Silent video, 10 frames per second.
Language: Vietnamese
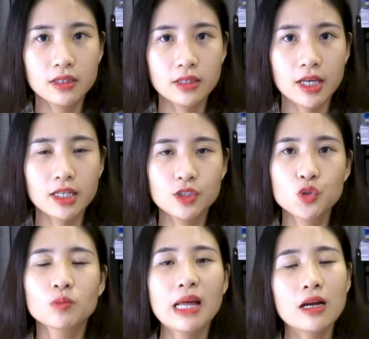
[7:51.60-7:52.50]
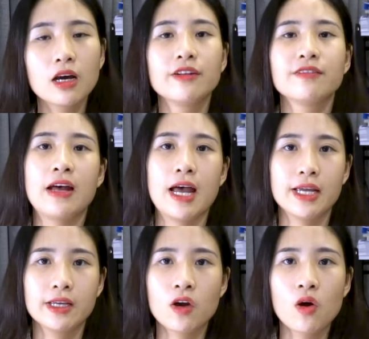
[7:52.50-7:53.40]
vậy chúng ta cần
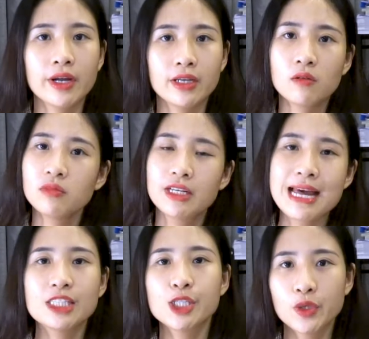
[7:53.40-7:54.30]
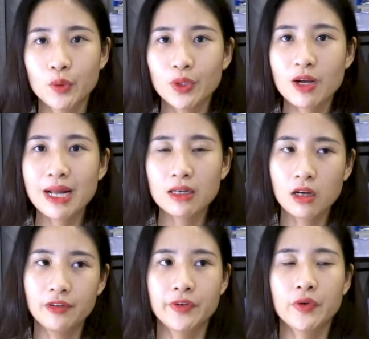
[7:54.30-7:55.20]
phải có cái góc nhìn đa chiều các bạn
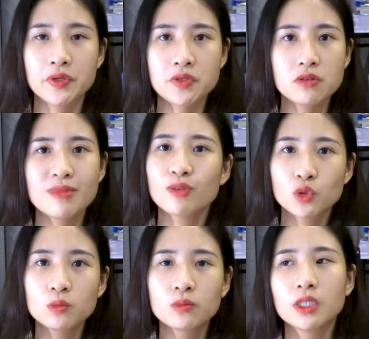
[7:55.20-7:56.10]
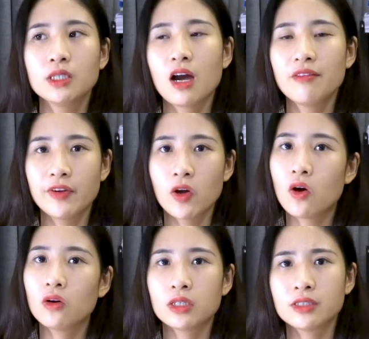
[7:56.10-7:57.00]
cần phải có cái sự bao dung cần phải
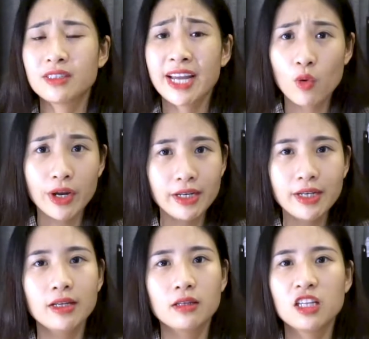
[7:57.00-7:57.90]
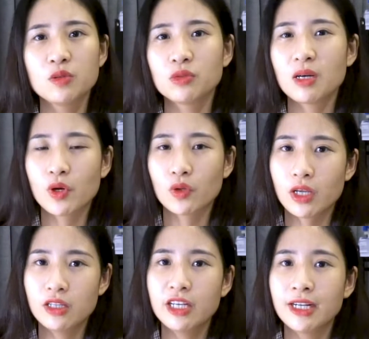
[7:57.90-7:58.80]
có cái sự khách quan nhất định thì chúng ta mới có
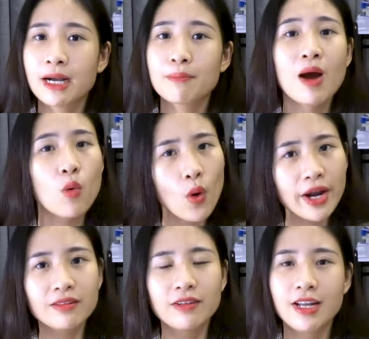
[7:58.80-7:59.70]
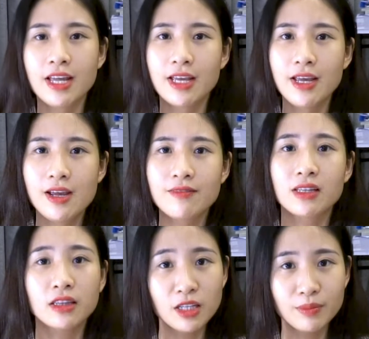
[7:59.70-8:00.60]
thể nhìn bao quát được vấn đề và
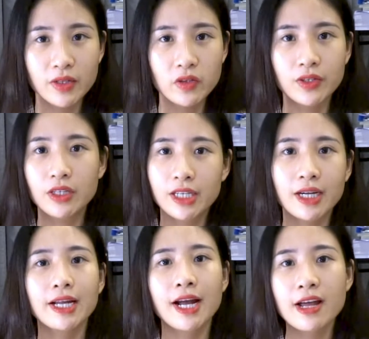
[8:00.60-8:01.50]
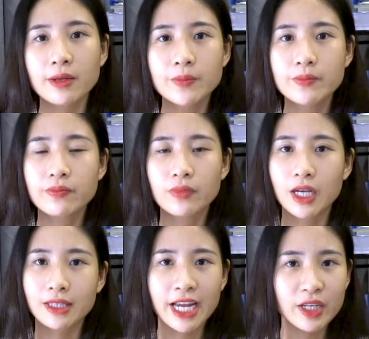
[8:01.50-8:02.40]
tìm ra được những khía khác
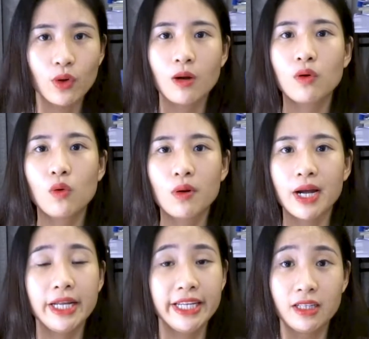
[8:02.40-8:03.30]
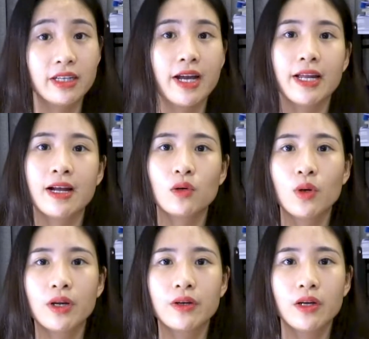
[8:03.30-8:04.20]
đấy thay đổi góc độ một cái là nhìn được khía cạnh khác
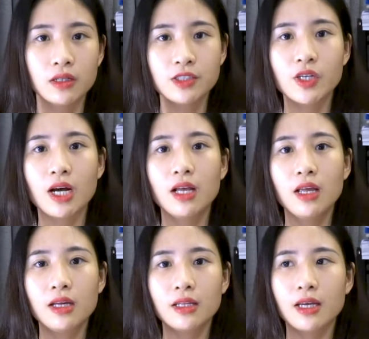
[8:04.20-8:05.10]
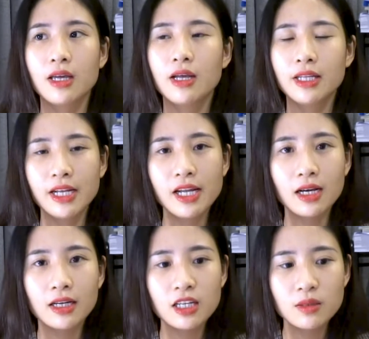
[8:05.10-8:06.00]
luôn được chưa đấy thế nên là
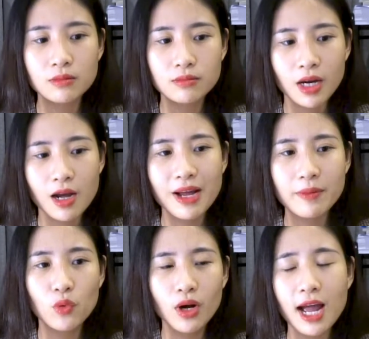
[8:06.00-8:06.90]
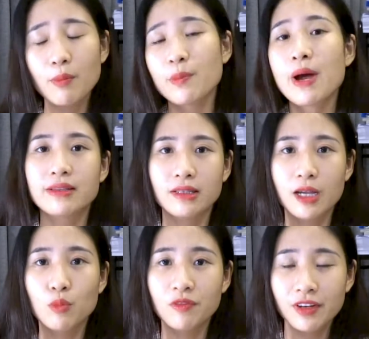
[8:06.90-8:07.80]
khi mà các bạn muốn làm một cái bài gì đấy
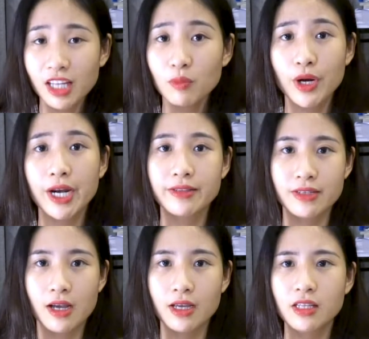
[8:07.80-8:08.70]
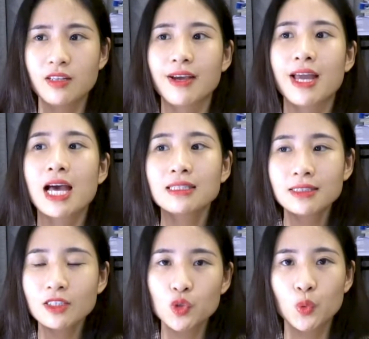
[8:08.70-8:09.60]
muốn phân tích một cái đề gì đấy thì phải hết
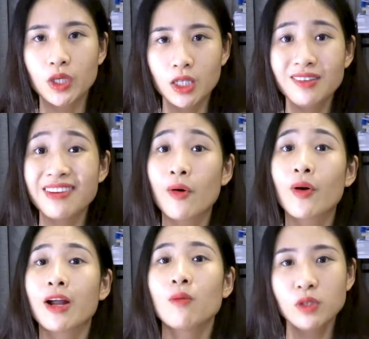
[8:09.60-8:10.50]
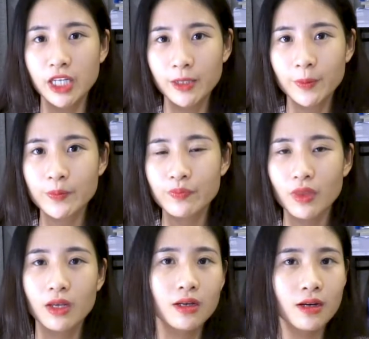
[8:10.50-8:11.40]
sức chú ý vào cái góc nhìn
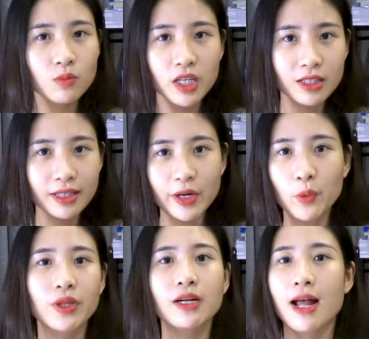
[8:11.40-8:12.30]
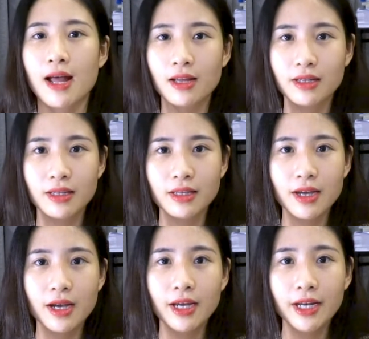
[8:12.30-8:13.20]
góc nhìn thay đổi tất cả
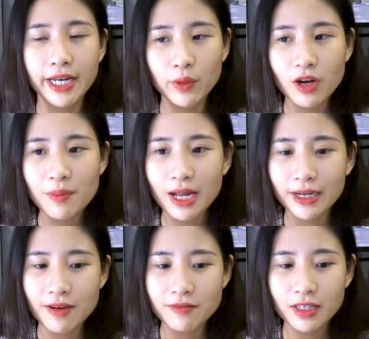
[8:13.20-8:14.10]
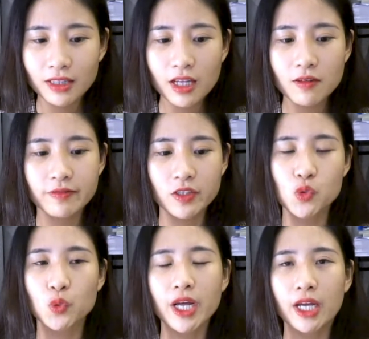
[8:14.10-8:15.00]
nếu các bạn đang phân tích về
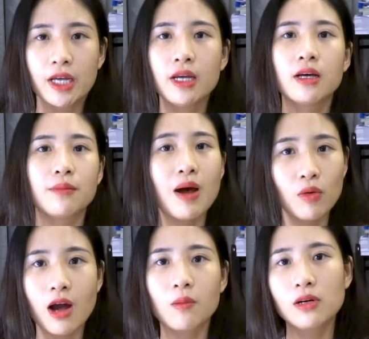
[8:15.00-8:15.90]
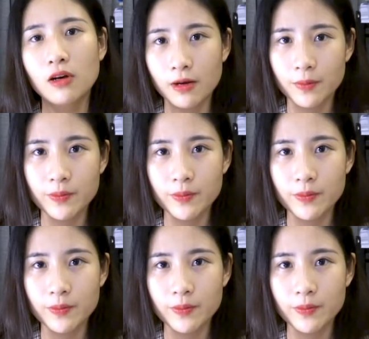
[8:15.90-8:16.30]
chủ đề bạo lực học đường